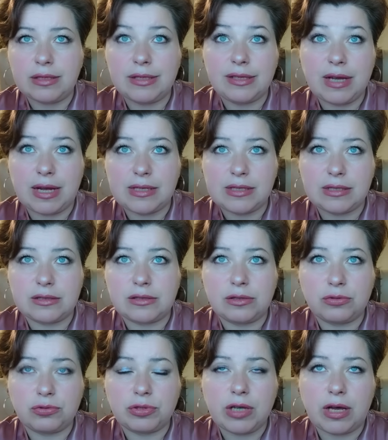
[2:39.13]
ядерный
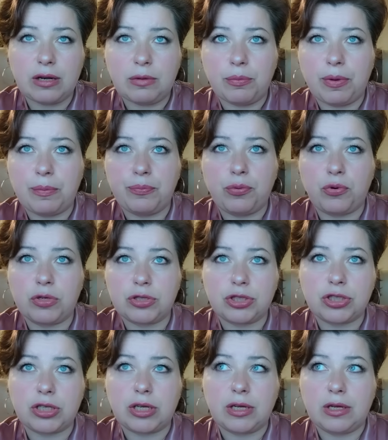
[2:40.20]
удар по
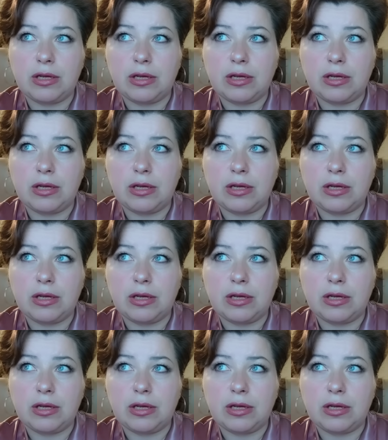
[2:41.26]
Польше.